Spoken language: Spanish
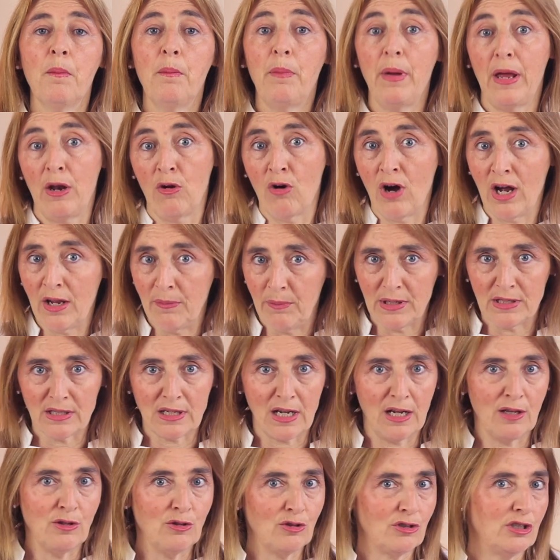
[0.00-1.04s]
Pero hay
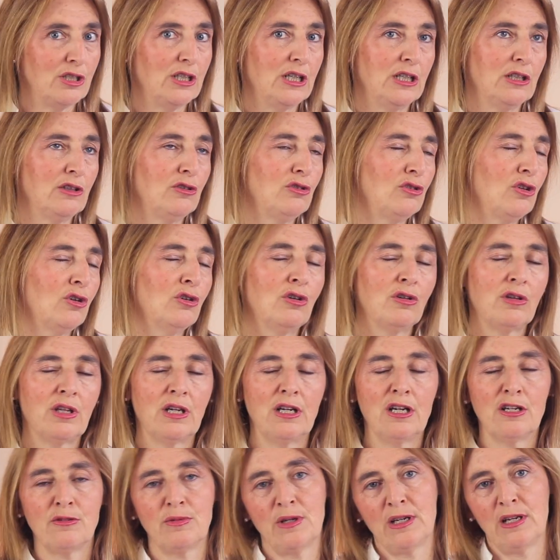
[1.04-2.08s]
pescados de
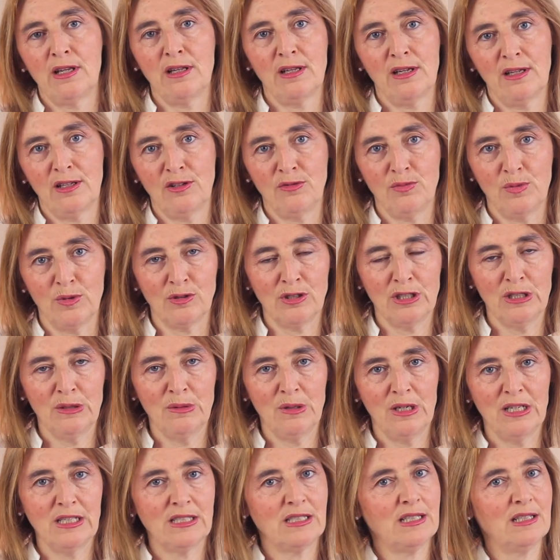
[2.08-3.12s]
todas las variedades
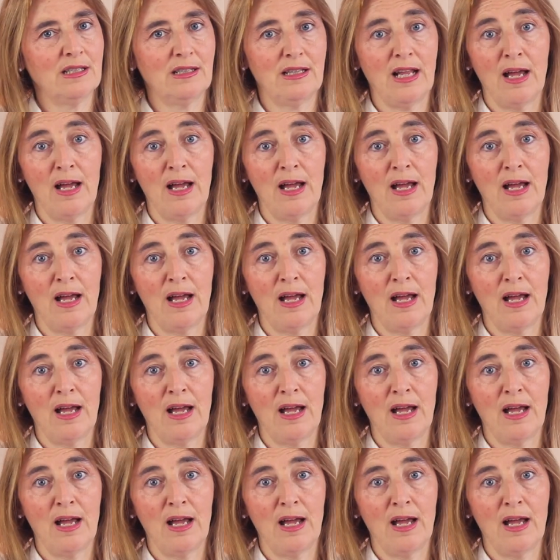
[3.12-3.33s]
posibles,